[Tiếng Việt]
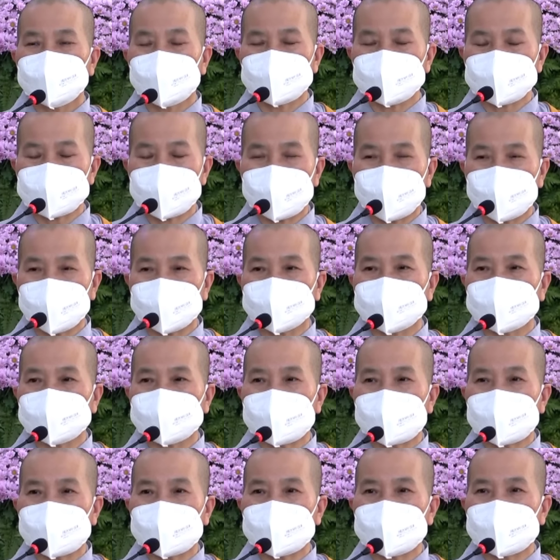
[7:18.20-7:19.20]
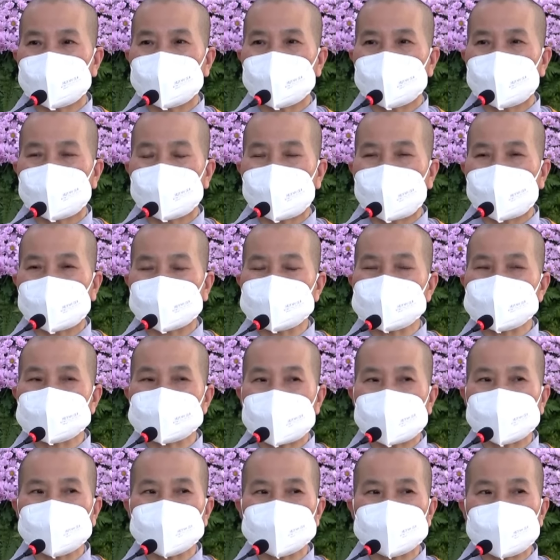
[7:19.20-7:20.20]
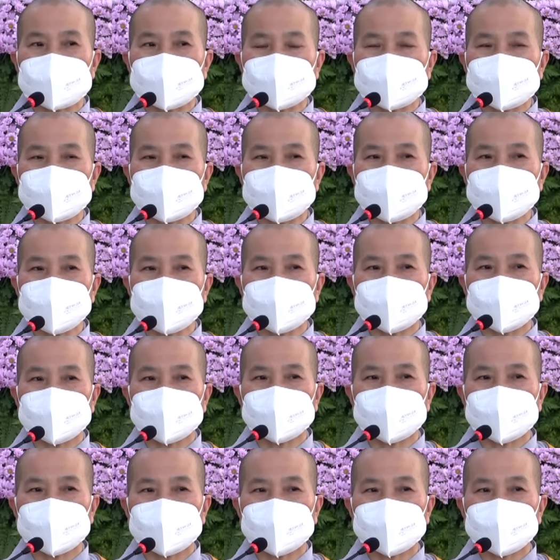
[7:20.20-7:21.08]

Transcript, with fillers: Và nhờ ánh sáng chân lý